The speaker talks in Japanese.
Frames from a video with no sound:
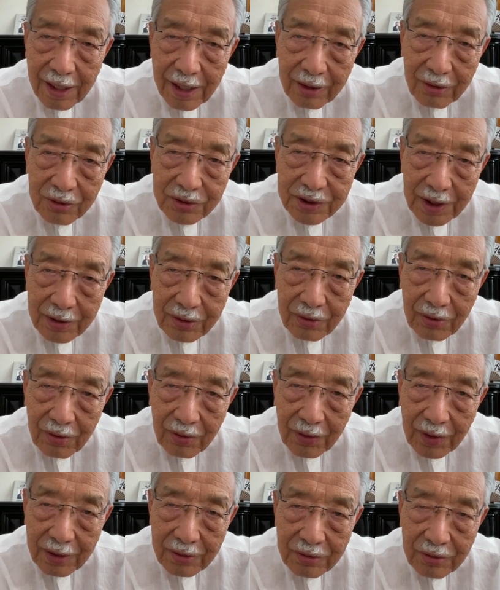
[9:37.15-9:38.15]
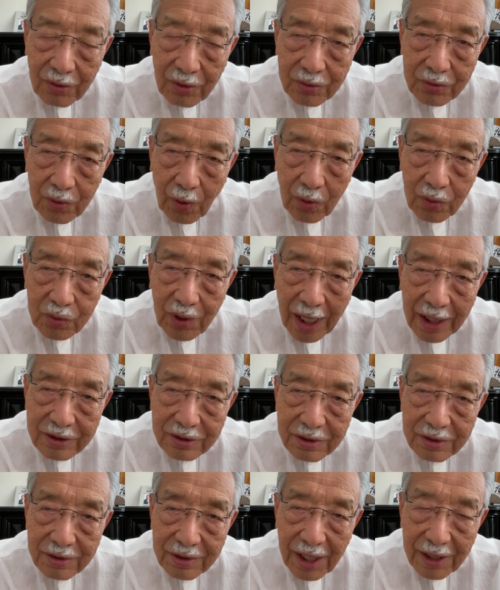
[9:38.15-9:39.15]
ロシアの原油のことを
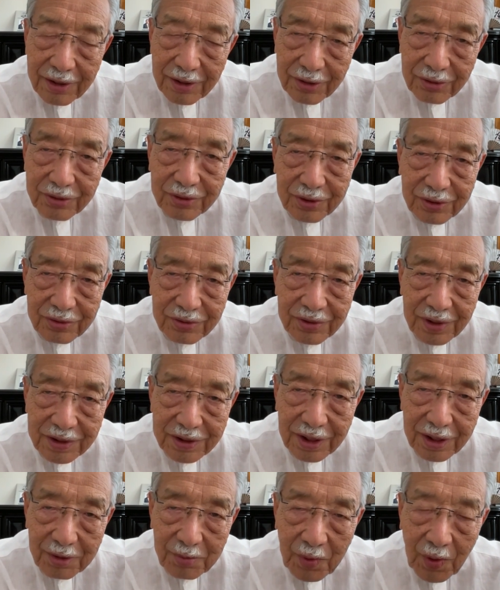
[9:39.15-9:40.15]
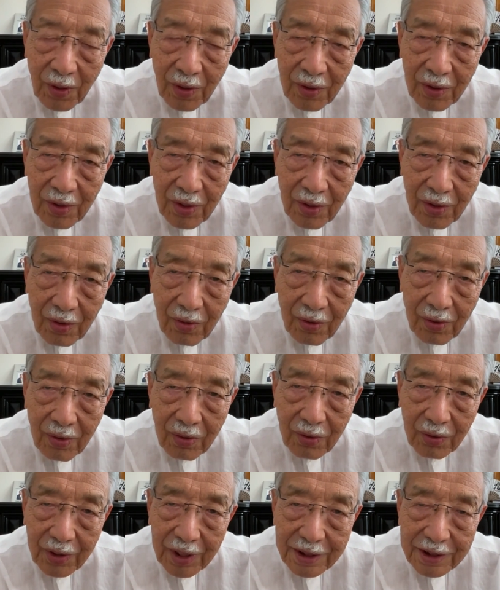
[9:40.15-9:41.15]
ウラル原油って言うんですけども、こ
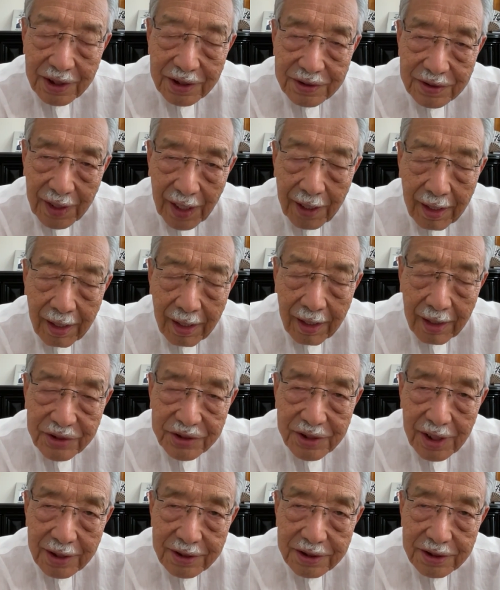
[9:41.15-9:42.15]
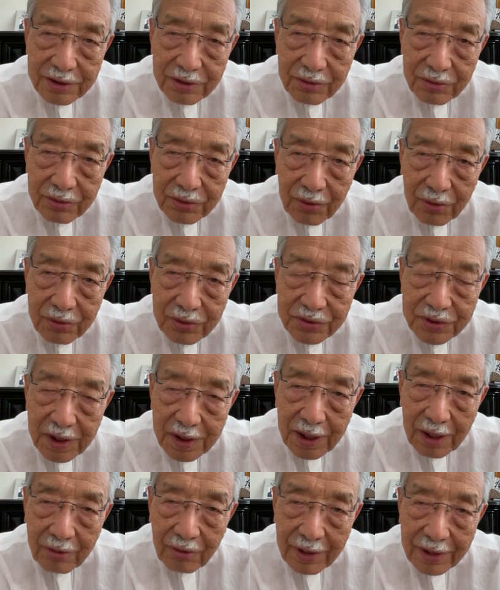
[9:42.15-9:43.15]
れがですね、7、80ドルし
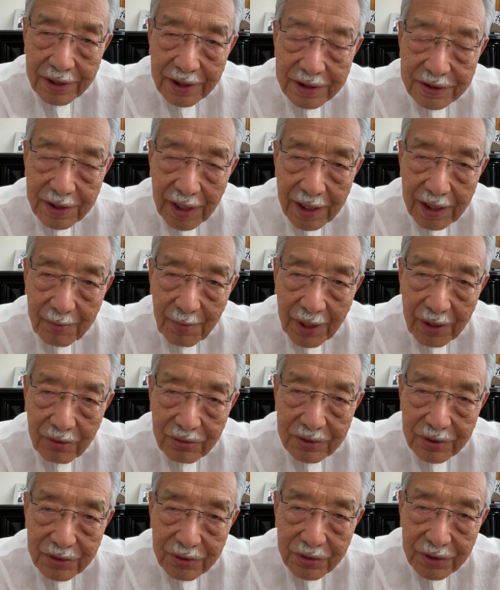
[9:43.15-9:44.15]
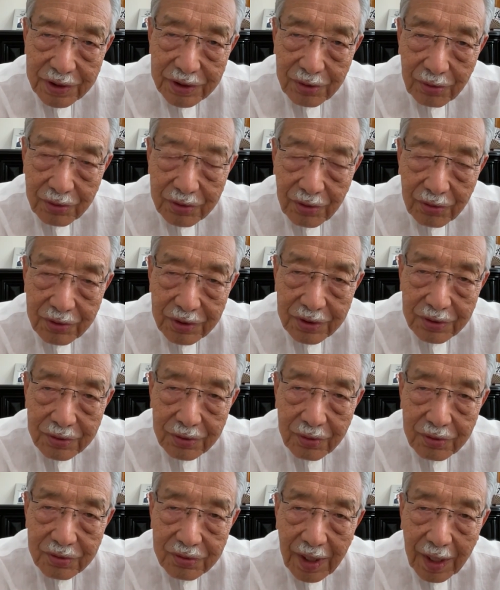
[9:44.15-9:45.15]
てたのがですね、今41ドル、40
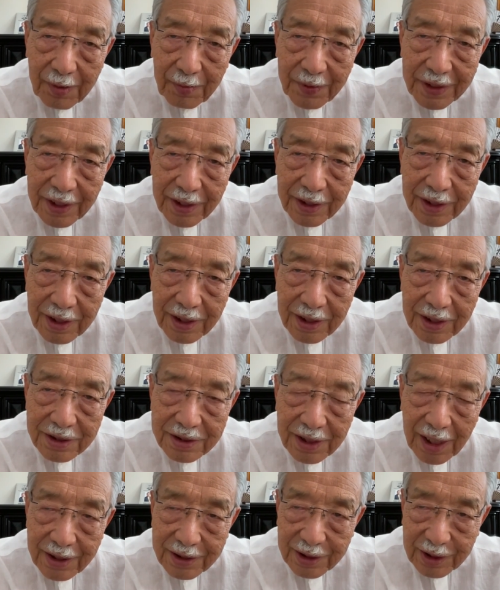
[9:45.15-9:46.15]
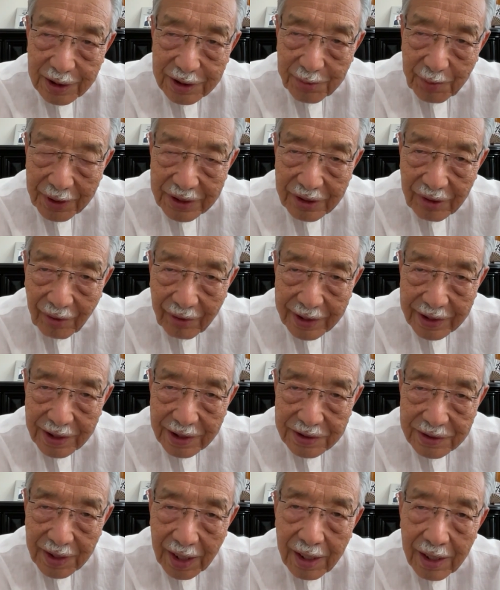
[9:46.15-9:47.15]
ドルぐらいまでに下がってしまったわけ
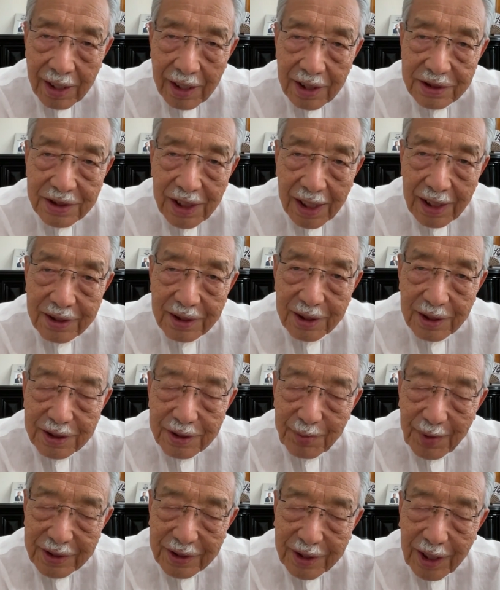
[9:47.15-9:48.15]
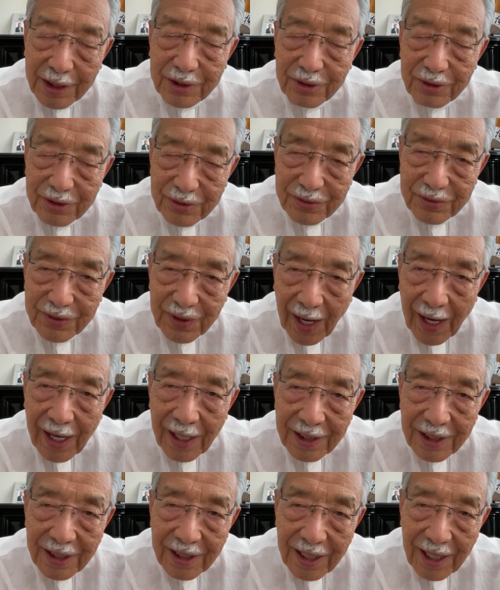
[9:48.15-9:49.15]
ですね。下がってしまったという
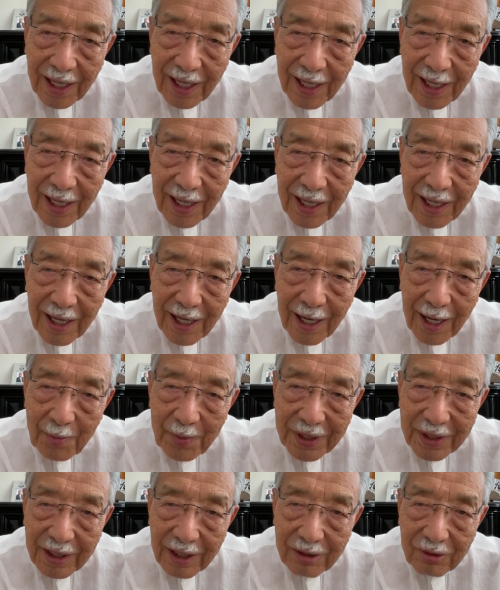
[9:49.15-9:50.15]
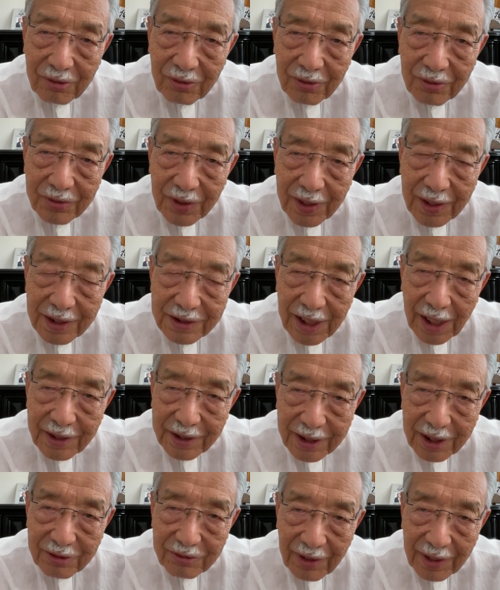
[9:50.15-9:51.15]
か、アメリカの方で下
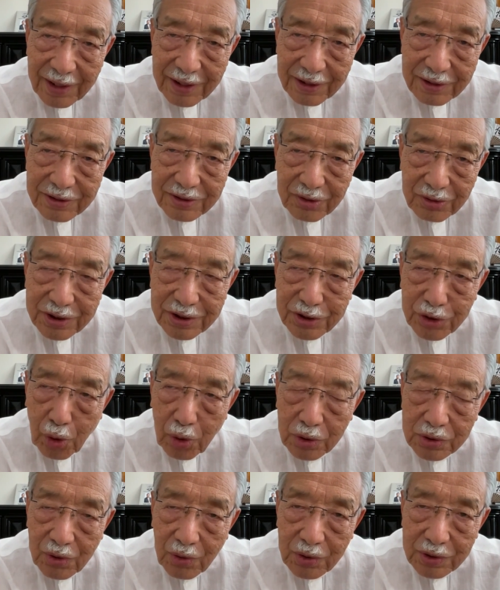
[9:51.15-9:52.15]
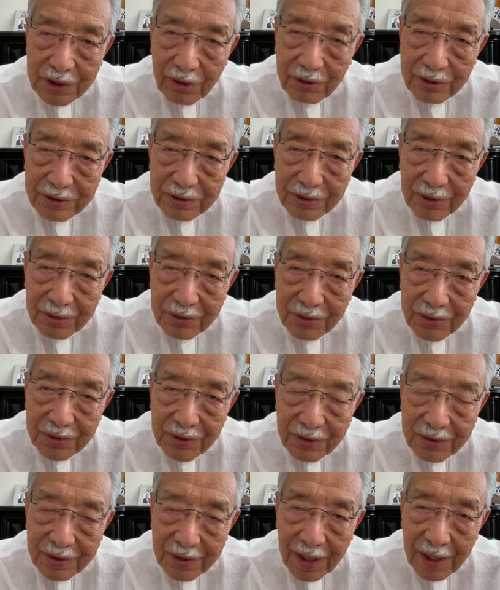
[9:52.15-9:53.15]
げてるわけですよ。市場操作をすることに
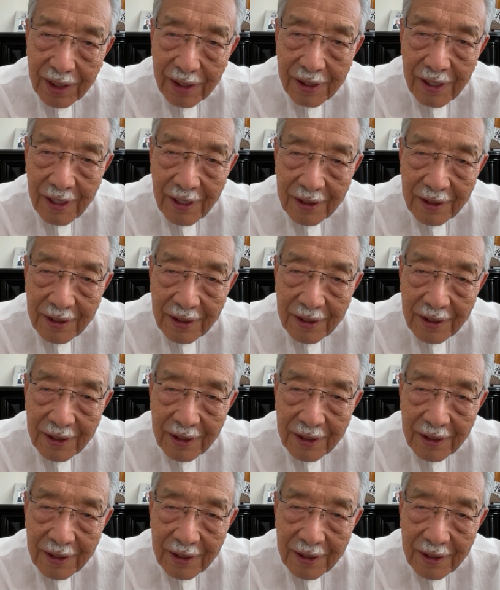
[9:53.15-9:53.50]
よって。